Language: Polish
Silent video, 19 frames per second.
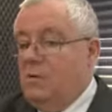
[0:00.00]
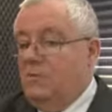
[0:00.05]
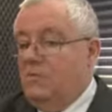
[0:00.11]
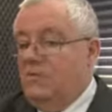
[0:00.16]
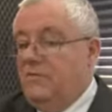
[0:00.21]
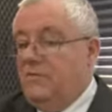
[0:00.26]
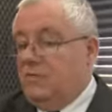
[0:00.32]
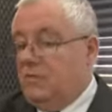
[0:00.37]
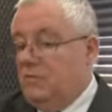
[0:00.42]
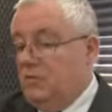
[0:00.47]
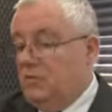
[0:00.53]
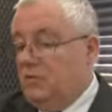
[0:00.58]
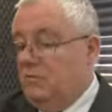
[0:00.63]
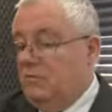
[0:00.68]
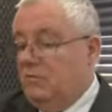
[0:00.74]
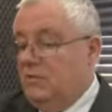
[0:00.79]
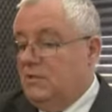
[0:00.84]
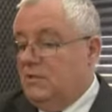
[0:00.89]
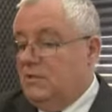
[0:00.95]
Mówię, że
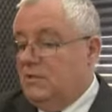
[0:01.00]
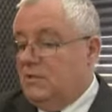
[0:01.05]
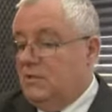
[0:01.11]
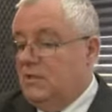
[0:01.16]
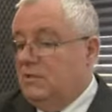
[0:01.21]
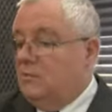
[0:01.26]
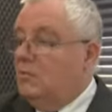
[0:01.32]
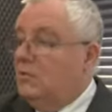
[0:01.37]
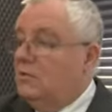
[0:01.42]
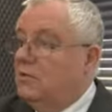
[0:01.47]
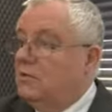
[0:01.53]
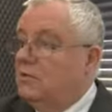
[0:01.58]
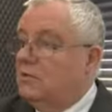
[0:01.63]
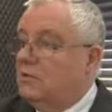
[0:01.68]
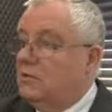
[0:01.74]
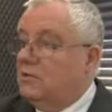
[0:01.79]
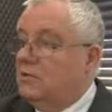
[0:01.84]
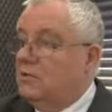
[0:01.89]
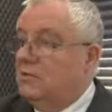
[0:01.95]
możemy pozyskać, bo
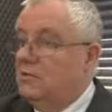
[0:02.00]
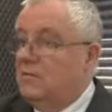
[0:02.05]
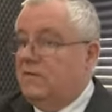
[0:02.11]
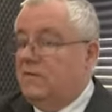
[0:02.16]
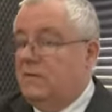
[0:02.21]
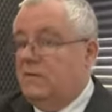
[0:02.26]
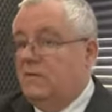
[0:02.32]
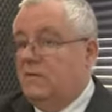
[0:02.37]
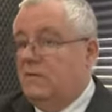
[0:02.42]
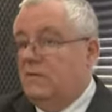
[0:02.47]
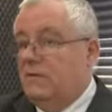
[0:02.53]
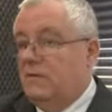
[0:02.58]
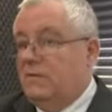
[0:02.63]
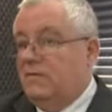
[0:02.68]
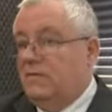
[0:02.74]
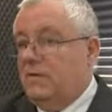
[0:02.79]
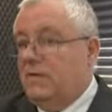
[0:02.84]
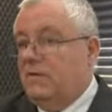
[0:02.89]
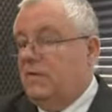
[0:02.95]
w,
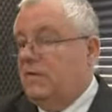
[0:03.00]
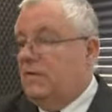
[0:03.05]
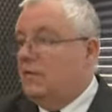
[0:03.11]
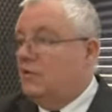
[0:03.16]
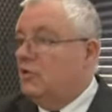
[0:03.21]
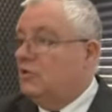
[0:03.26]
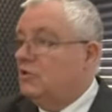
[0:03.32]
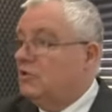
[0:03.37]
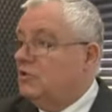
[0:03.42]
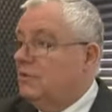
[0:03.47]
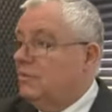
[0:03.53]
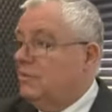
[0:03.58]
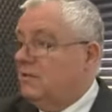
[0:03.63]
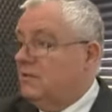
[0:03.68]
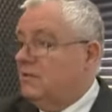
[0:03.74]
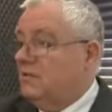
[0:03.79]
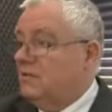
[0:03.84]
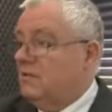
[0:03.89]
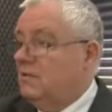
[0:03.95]
e, tej chwili toczą się
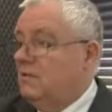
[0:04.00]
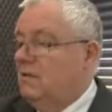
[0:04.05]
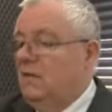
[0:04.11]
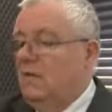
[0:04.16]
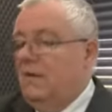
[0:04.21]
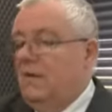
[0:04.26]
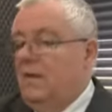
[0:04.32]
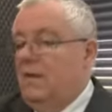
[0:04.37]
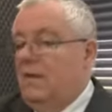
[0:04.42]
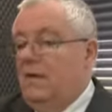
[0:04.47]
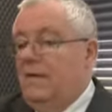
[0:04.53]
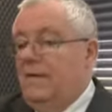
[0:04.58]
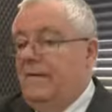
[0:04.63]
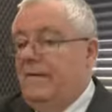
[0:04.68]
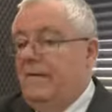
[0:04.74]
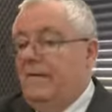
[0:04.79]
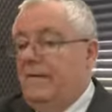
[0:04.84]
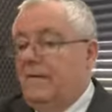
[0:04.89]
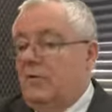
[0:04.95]
procesy
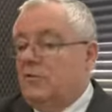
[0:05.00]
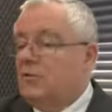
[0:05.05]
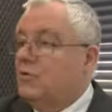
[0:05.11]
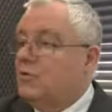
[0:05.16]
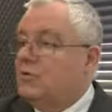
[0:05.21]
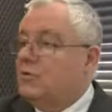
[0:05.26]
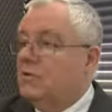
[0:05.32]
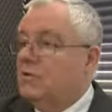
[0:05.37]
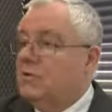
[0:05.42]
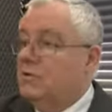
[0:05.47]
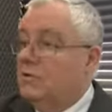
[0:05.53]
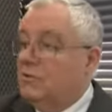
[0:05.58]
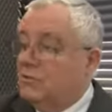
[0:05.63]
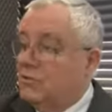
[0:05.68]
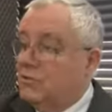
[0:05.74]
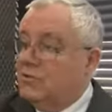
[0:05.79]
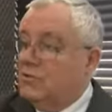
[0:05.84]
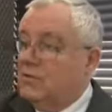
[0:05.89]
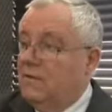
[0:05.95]
e, konkurs,
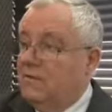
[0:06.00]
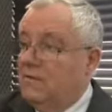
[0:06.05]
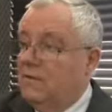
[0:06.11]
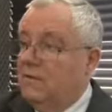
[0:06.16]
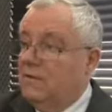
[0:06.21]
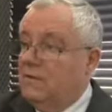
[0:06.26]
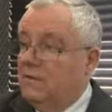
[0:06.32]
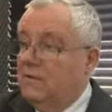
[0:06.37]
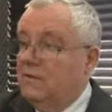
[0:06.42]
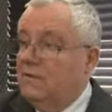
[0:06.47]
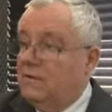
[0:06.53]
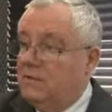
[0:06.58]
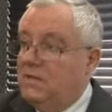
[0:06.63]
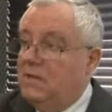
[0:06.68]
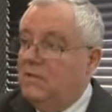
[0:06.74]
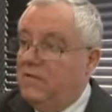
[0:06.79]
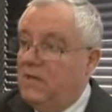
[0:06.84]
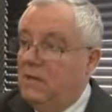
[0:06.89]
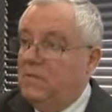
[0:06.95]
konkursowe i
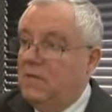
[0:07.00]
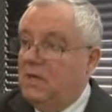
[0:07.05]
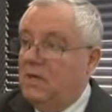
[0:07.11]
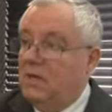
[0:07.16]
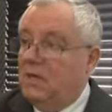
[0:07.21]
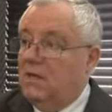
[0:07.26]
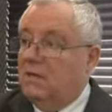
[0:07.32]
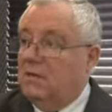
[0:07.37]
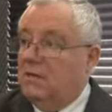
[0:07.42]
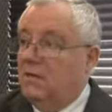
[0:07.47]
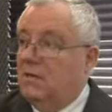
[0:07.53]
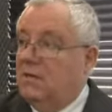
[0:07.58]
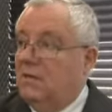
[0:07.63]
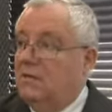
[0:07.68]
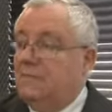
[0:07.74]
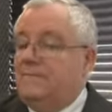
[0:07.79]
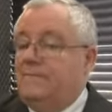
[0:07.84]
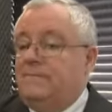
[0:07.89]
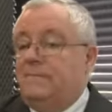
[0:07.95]
nie wiemy, jakie te
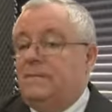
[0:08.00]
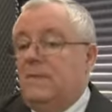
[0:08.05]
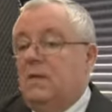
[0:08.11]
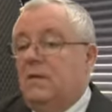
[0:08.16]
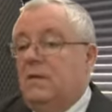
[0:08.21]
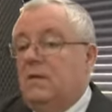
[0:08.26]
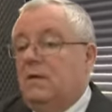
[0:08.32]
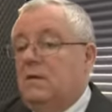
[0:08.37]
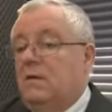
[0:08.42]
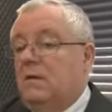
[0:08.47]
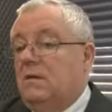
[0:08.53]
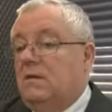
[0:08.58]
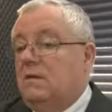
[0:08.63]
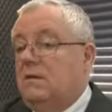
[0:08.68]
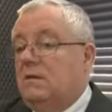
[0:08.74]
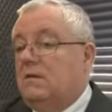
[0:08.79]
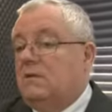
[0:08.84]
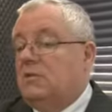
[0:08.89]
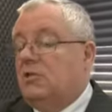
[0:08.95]

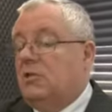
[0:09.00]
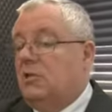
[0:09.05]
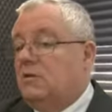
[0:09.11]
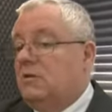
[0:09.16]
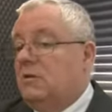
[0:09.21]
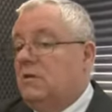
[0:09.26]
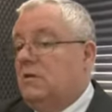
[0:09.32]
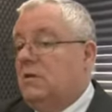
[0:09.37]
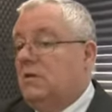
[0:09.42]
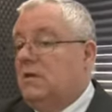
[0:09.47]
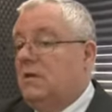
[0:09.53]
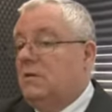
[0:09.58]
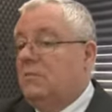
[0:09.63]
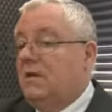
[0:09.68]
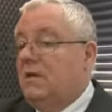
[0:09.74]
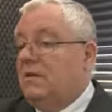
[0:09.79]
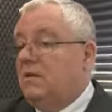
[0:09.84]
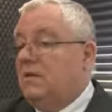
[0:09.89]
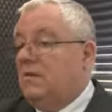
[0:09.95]
e, środki
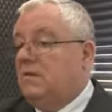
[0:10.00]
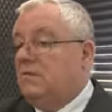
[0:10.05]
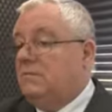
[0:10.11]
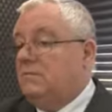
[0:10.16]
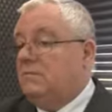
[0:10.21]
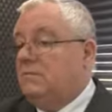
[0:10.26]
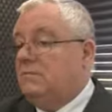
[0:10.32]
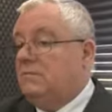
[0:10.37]
będą.